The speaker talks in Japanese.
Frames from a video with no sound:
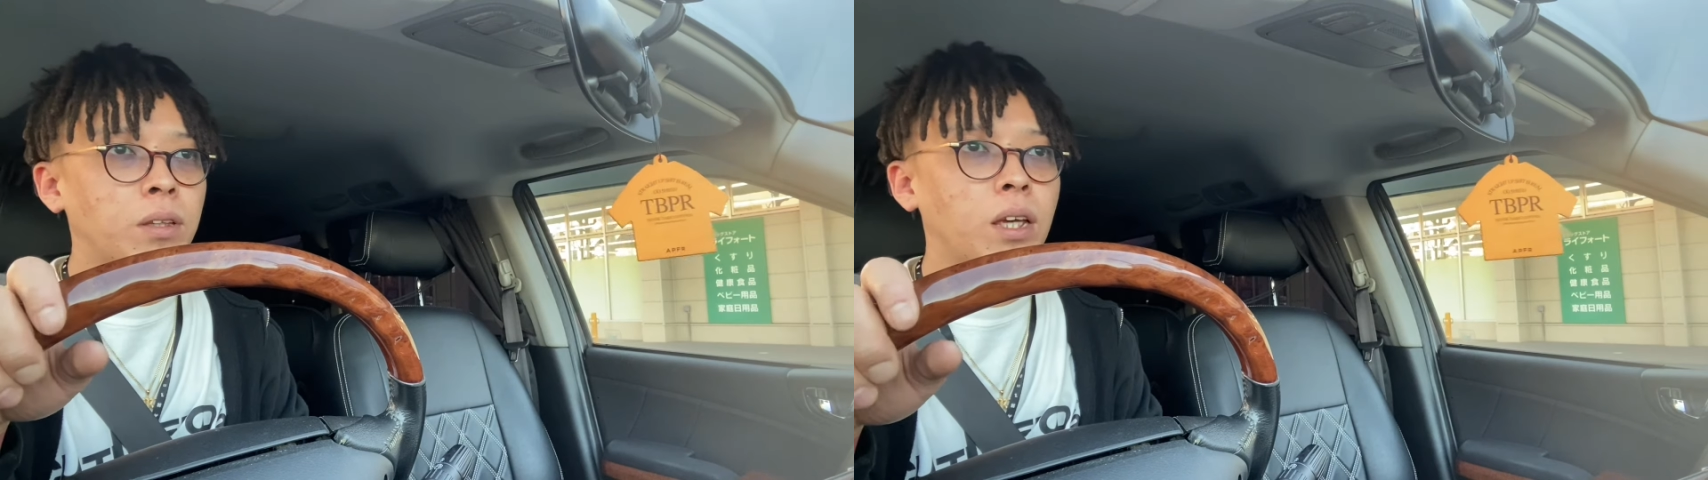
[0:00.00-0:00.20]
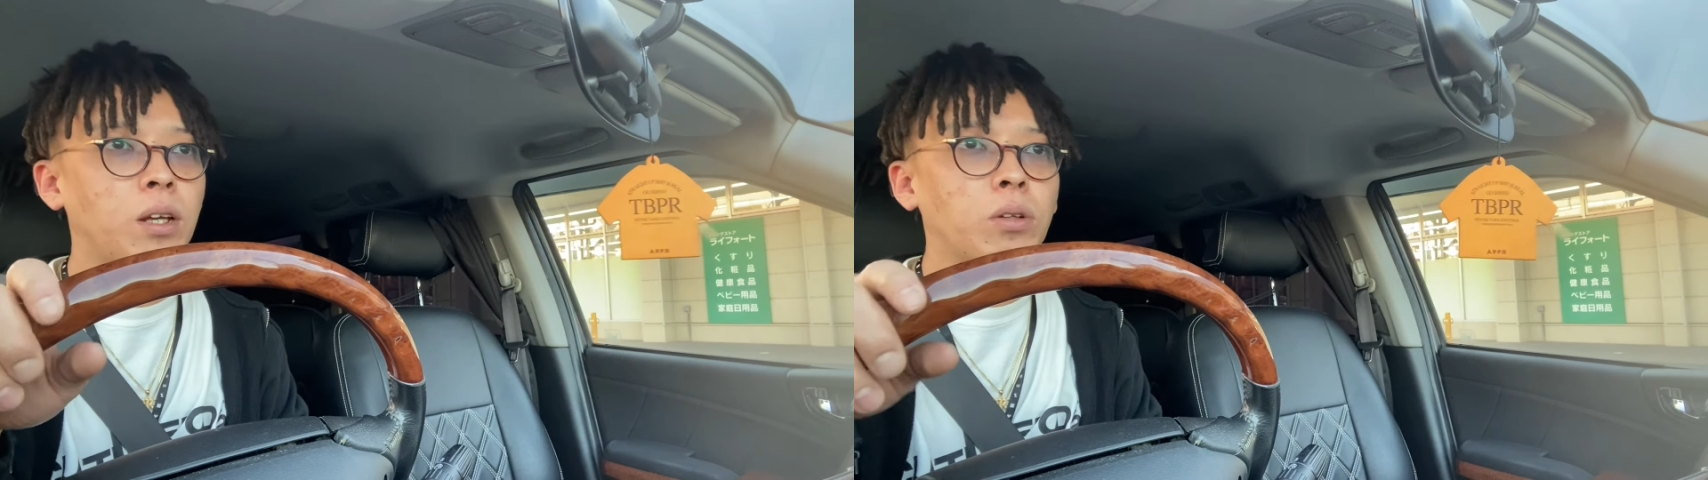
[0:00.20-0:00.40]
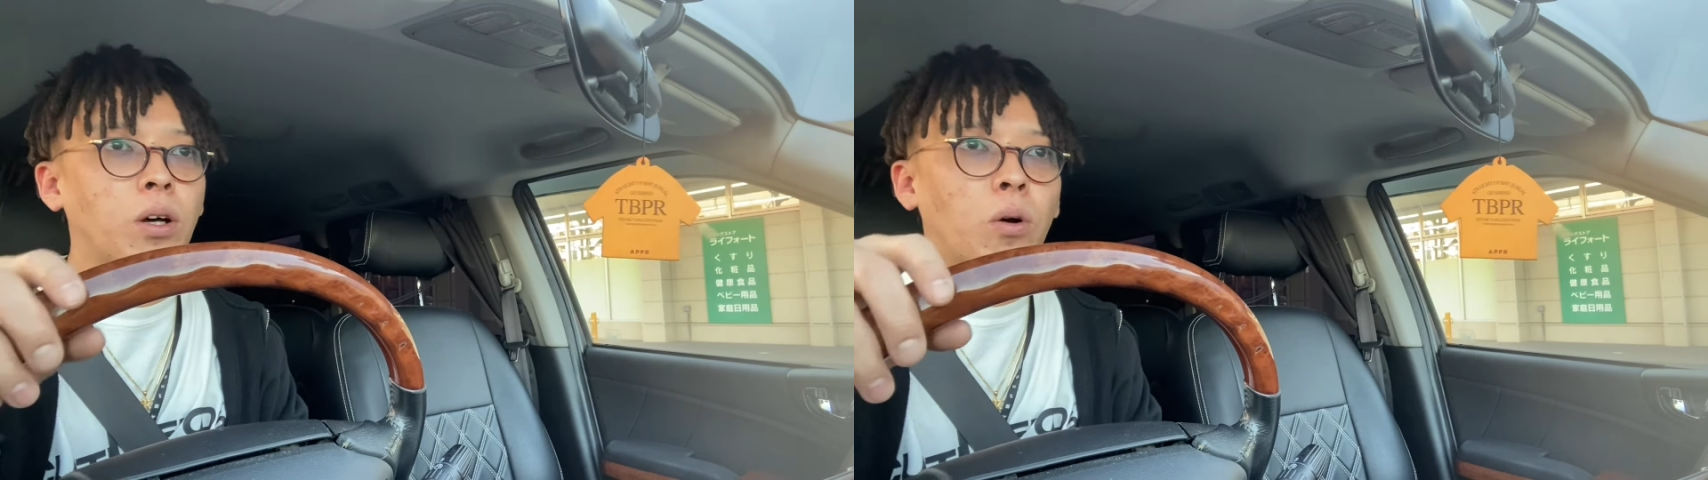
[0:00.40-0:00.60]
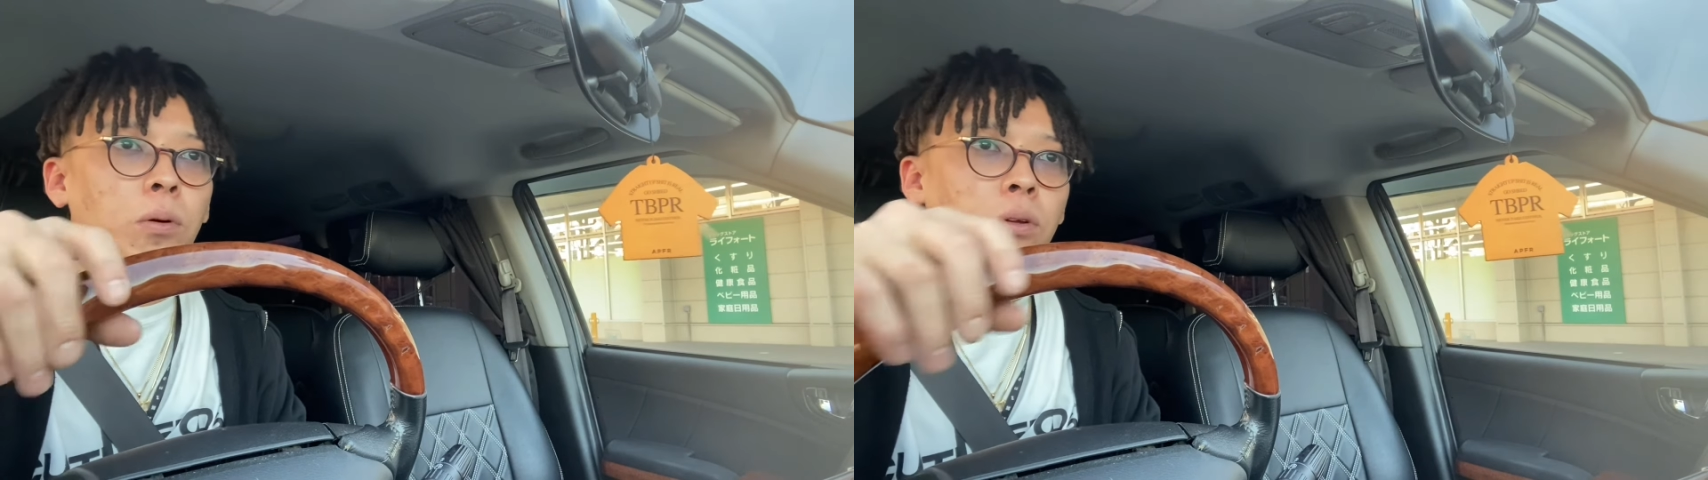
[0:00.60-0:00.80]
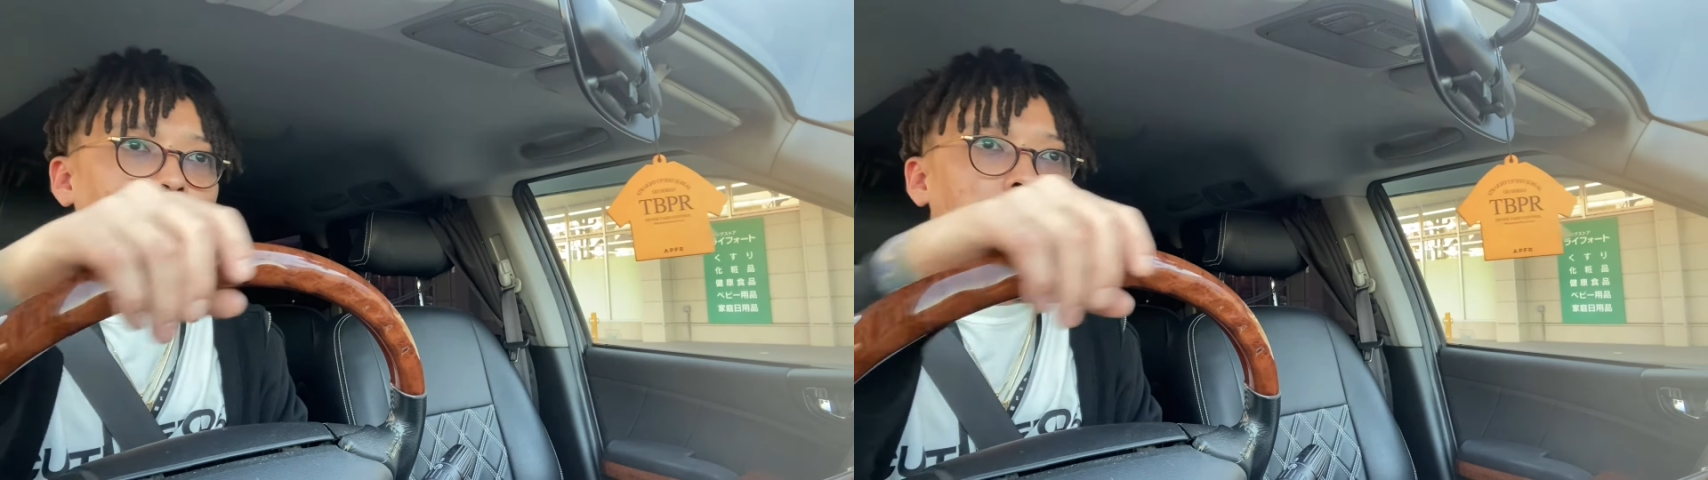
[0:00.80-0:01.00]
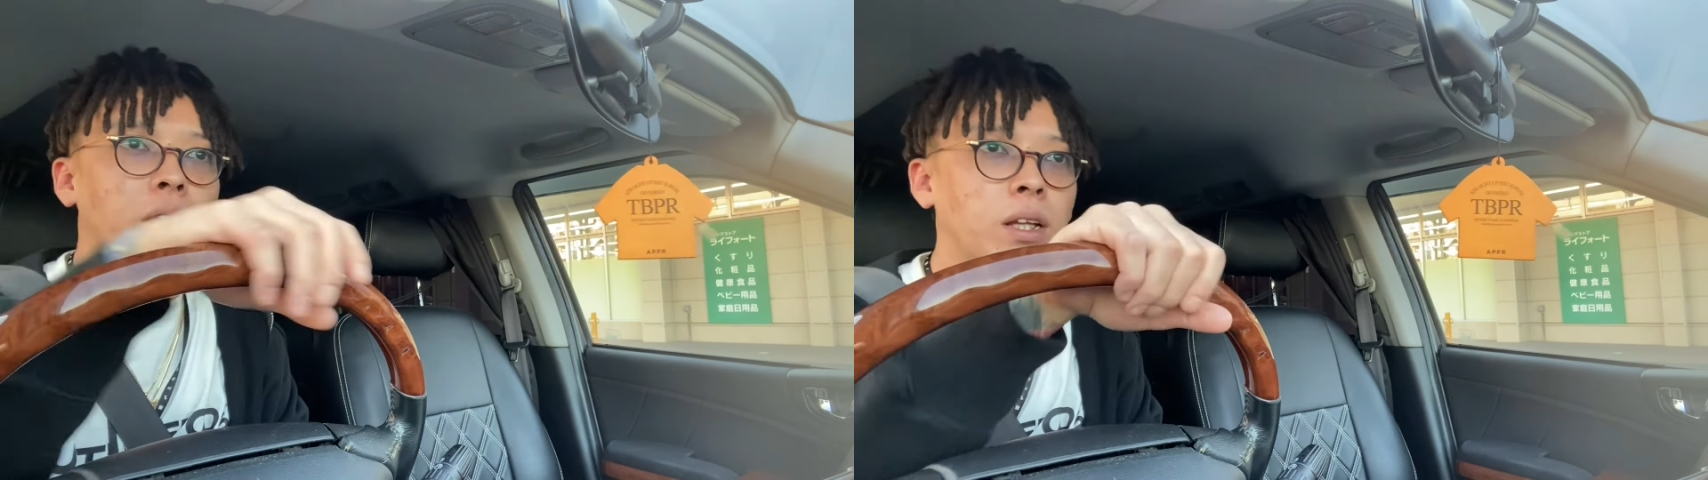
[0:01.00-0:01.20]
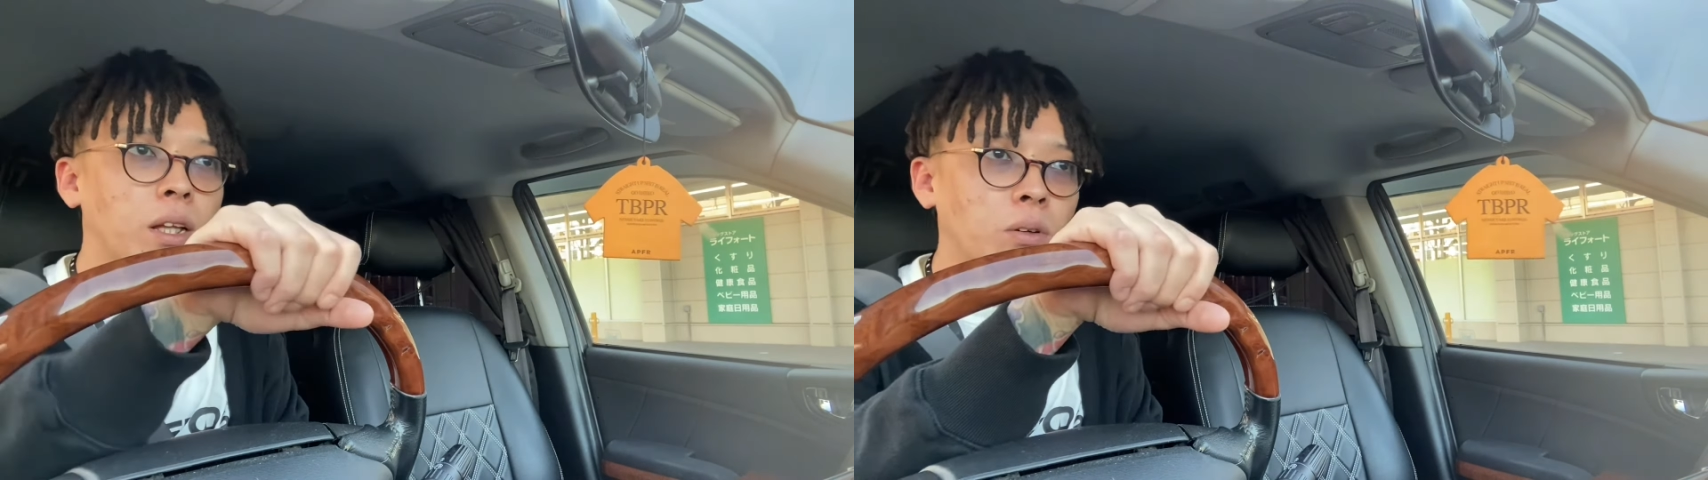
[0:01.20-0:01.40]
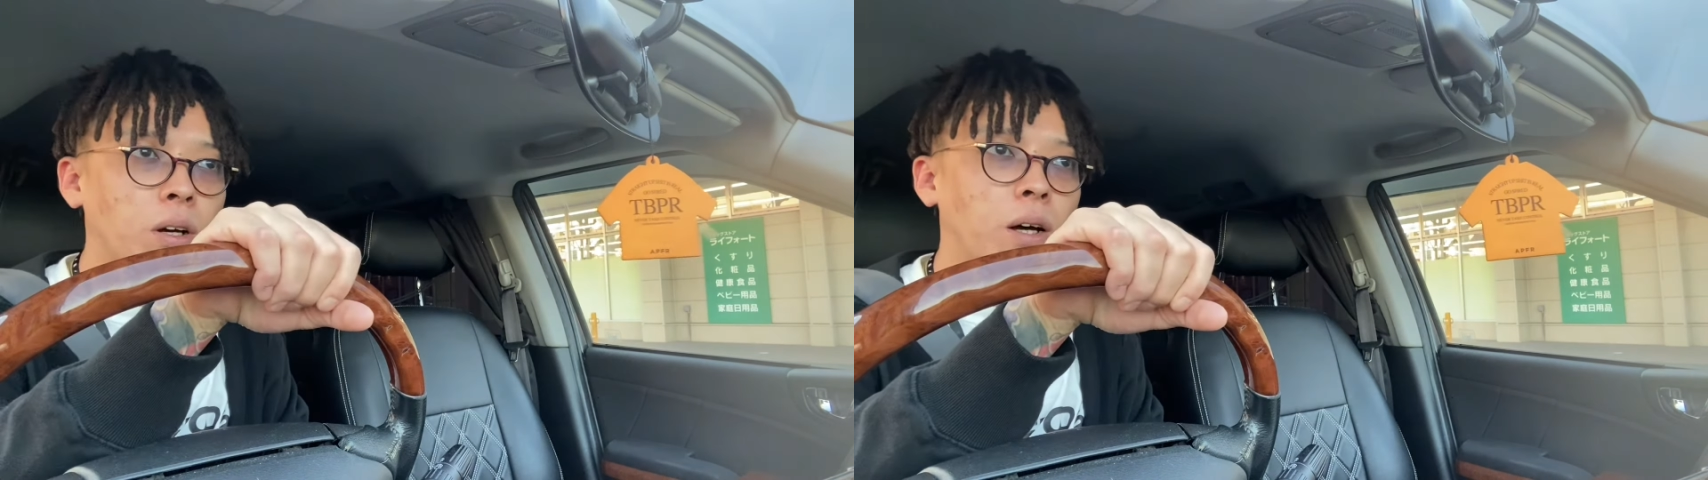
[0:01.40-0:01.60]
ね、いろんな小物置いたり
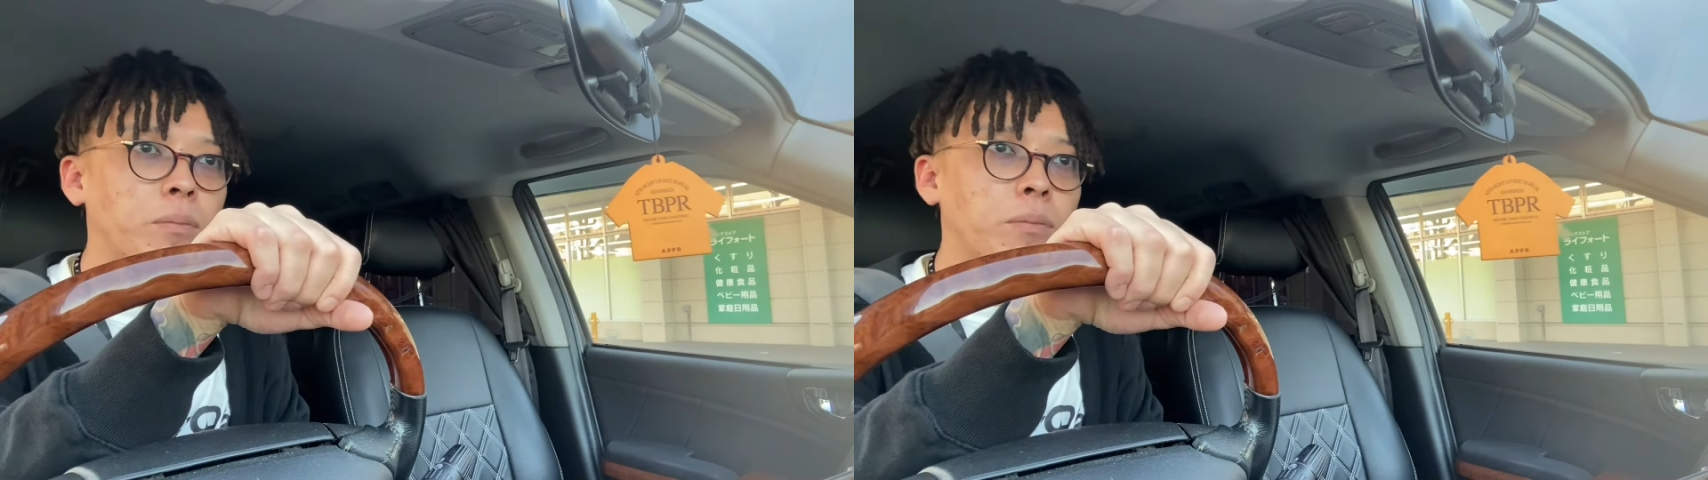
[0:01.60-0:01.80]
だとか、